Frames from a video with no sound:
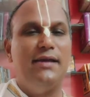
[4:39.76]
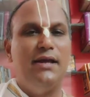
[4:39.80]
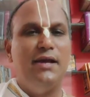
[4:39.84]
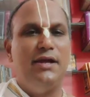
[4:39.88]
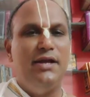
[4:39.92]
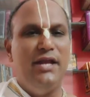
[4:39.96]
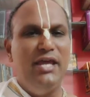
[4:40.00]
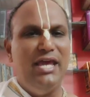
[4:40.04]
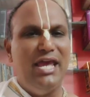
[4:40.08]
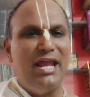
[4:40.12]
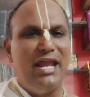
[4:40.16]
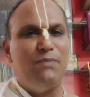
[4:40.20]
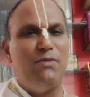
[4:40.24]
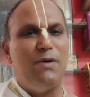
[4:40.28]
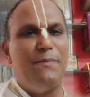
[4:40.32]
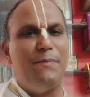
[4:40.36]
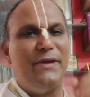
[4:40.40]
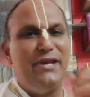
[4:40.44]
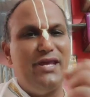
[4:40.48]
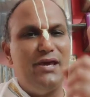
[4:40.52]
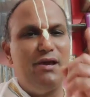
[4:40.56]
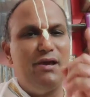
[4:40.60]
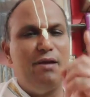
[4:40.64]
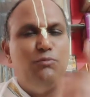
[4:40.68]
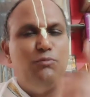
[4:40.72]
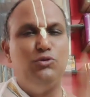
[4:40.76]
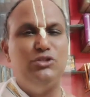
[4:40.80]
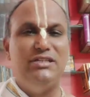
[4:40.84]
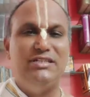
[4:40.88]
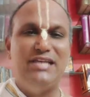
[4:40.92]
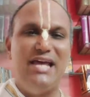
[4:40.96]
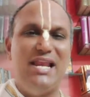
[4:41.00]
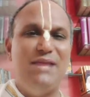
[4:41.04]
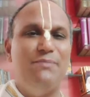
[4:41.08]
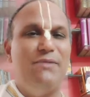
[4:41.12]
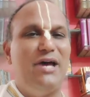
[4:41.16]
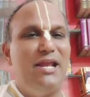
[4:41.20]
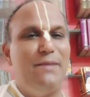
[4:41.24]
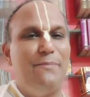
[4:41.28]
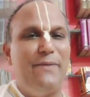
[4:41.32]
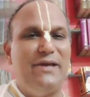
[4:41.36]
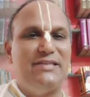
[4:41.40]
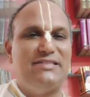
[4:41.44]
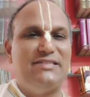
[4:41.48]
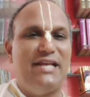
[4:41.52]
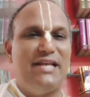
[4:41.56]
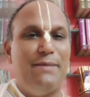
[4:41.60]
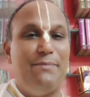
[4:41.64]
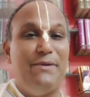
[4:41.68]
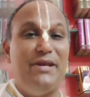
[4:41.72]
நீ என்னமோ பெரிய புத்திசாலி மாதிரி
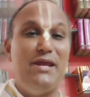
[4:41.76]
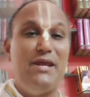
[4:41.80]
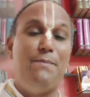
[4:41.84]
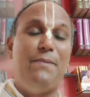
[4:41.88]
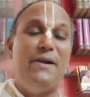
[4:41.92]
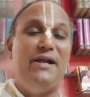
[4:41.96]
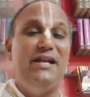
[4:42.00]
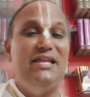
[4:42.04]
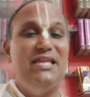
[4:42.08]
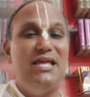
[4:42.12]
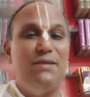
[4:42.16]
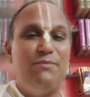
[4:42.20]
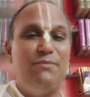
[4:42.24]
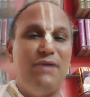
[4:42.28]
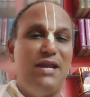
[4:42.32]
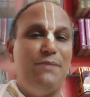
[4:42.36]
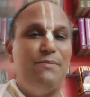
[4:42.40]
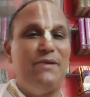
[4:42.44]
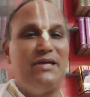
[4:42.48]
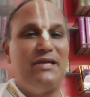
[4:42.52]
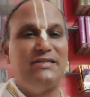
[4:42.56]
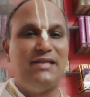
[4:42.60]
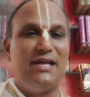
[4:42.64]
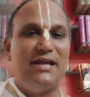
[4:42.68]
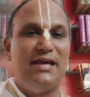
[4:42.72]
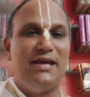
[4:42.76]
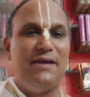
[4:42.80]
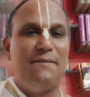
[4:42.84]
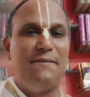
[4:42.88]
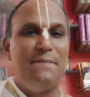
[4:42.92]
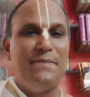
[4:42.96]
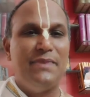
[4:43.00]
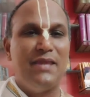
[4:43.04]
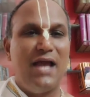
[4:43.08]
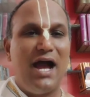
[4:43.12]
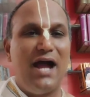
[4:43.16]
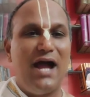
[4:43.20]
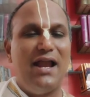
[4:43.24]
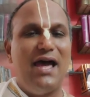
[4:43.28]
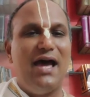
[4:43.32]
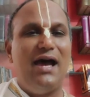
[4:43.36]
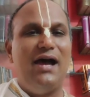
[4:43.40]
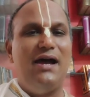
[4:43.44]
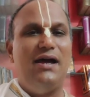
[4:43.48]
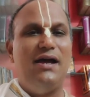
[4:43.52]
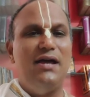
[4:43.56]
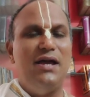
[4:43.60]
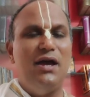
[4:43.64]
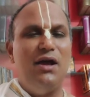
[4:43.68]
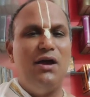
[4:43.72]
பேசுற பெரிய பண்டிதன் மாதிரி பேசுற ஆனா
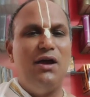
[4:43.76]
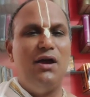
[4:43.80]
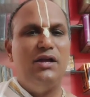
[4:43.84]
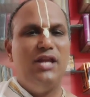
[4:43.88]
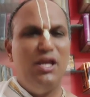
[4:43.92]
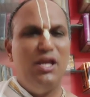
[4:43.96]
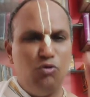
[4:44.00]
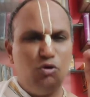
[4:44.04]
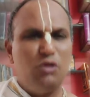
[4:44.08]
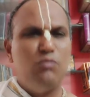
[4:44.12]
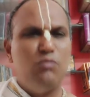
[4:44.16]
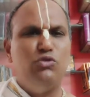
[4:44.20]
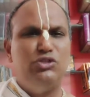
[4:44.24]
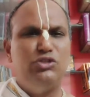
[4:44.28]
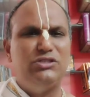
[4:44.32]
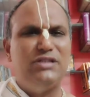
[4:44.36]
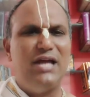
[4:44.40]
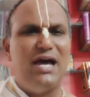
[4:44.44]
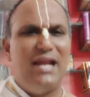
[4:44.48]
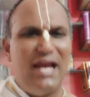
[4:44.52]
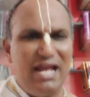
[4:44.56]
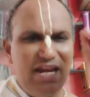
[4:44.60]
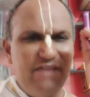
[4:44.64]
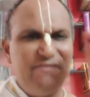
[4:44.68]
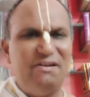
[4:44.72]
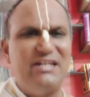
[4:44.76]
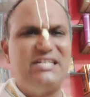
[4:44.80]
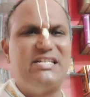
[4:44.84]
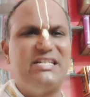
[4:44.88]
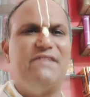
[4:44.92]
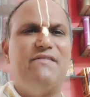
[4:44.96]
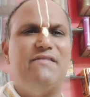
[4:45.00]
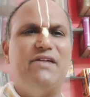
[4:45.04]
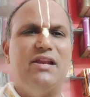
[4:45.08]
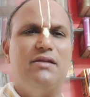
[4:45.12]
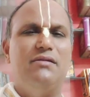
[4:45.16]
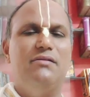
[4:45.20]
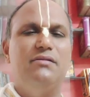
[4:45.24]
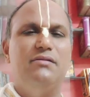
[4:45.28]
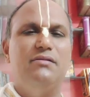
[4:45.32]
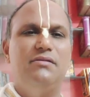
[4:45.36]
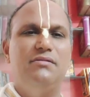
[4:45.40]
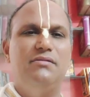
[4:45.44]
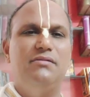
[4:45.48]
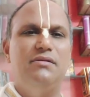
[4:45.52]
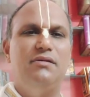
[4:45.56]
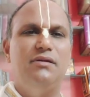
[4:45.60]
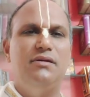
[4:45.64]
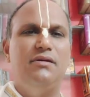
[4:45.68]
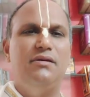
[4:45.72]
நீ ஒரு முட்டால் அறிவற்றவன்
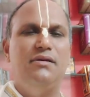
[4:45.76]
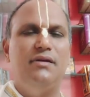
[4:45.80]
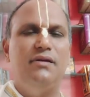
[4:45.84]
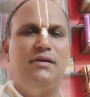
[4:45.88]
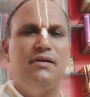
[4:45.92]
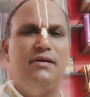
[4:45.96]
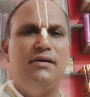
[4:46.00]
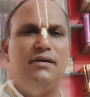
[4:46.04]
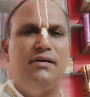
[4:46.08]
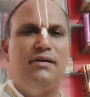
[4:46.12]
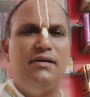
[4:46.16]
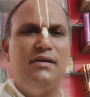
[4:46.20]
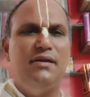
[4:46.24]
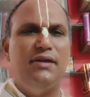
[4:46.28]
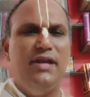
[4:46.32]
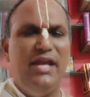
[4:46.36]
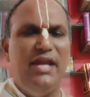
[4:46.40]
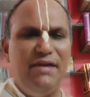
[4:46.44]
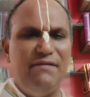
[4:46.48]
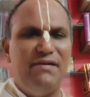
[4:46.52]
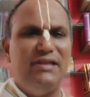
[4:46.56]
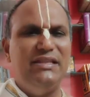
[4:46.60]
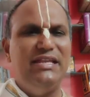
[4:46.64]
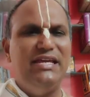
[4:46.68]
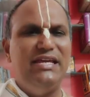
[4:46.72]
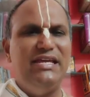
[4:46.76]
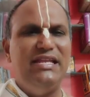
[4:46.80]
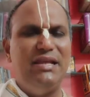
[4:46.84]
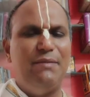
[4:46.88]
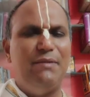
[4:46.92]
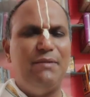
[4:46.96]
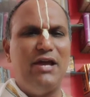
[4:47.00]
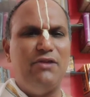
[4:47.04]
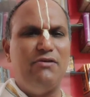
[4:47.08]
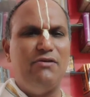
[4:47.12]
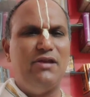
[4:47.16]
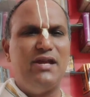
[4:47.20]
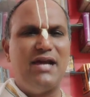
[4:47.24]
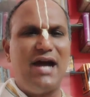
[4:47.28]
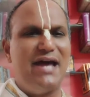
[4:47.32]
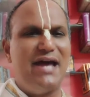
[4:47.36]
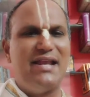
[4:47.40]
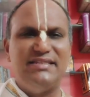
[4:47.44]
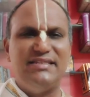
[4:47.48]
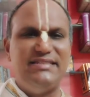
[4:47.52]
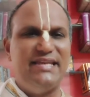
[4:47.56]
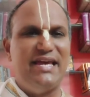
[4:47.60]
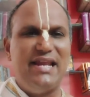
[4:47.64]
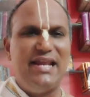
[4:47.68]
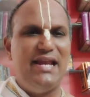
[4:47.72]
நீ வந்து இந்த மாதிரி ஒரு
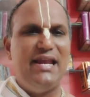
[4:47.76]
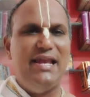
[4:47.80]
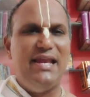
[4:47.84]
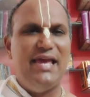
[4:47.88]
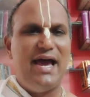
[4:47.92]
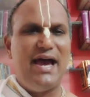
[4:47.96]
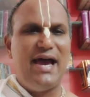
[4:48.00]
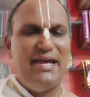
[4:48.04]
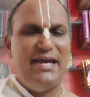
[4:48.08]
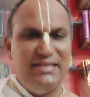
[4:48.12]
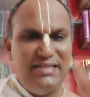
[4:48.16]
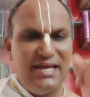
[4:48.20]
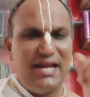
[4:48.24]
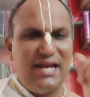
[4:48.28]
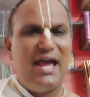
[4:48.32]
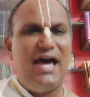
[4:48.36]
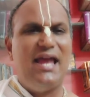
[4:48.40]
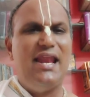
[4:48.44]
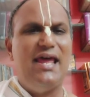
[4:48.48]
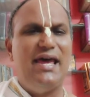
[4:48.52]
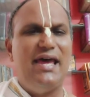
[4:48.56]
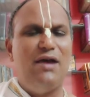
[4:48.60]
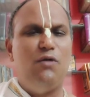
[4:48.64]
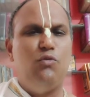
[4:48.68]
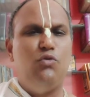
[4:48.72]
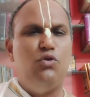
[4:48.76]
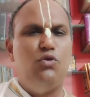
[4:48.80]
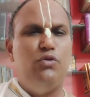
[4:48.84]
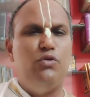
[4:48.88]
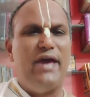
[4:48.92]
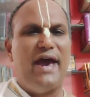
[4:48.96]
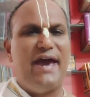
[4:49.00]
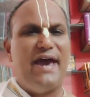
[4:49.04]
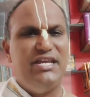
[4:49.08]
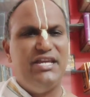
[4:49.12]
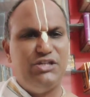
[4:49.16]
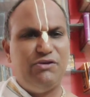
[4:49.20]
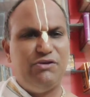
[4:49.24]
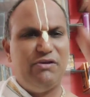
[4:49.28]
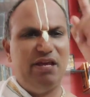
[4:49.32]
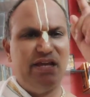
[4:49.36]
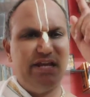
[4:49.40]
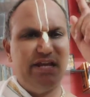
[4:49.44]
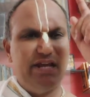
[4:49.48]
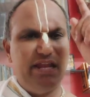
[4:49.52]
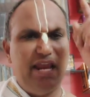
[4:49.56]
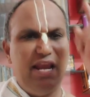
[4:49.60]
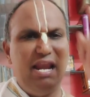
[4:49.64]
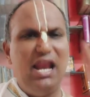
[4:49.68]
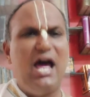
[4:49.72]
காரம் செய்யற இல்லையா இதனால உன்னுடைய
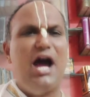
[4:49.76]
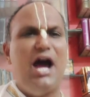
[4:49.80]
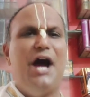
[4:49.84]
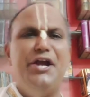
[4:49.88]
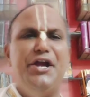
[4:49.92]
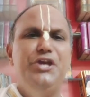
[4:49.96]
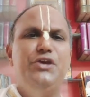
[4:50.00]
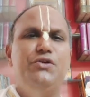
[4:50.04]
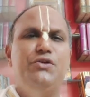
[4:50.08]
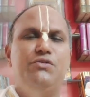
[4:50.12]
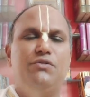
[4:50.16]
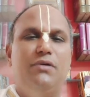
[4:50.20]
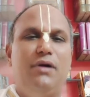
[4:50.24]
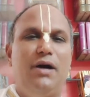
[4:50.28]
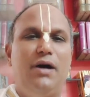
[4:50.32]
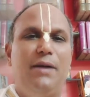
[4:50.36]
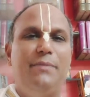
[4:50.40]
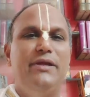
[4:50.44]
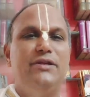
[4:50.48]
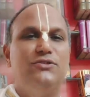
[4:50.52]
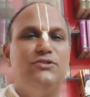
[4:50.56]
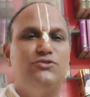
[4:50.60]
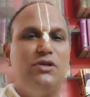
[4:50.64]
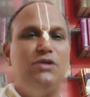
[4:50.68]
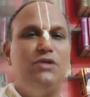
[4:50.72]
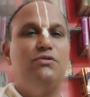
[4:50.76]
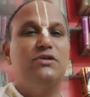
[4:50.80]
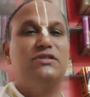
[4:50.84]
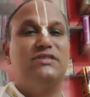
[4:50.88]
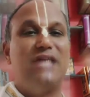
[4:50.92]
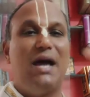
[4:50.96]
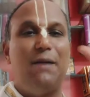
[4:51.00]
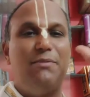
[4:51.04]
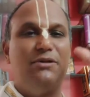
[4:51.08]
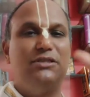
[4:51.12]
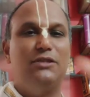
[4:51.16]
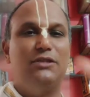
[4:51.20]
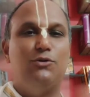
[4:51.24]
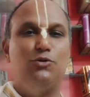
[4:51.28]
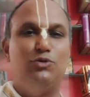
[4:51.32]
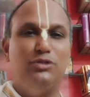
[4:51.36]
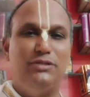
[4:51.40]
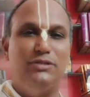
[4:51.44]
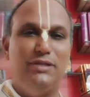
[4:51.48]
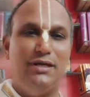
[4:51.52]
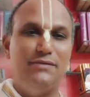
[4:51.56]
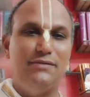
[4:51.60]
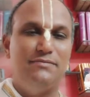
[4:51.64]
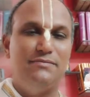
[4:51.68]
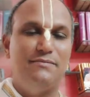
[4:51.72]
ஐஸ்வர்யங்கள் எல்லாம் அழியும் அப்படின்னு சொல்லி ஒரு சாபத்தை
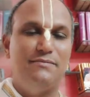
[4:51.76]
கொடுத்தார்